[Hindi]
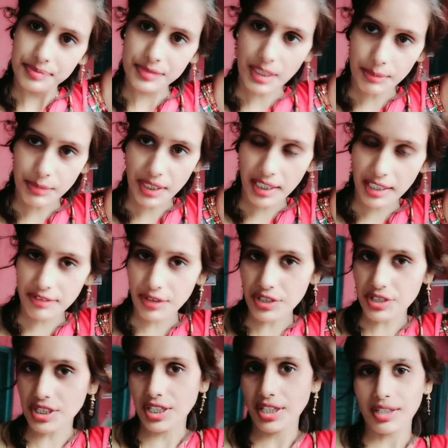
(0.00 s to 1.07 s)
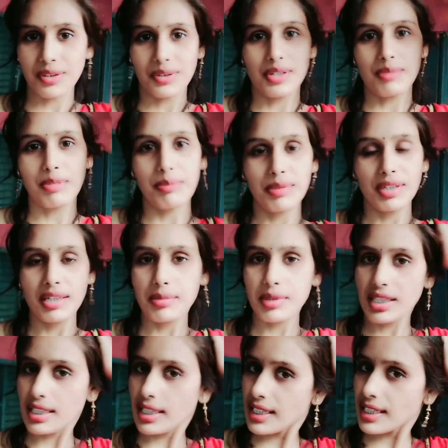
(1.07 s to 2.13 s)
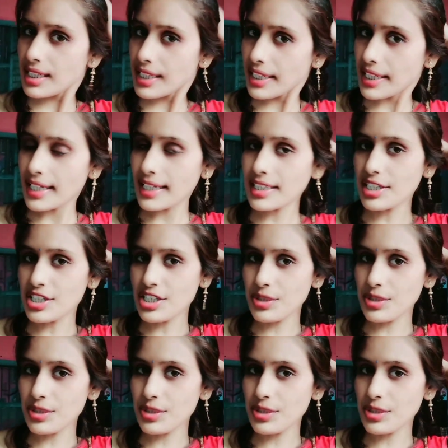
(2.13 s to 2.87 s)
सब ने हेयर वॉश किए क्योंकि मम्मी ने भी किया कल एक आधा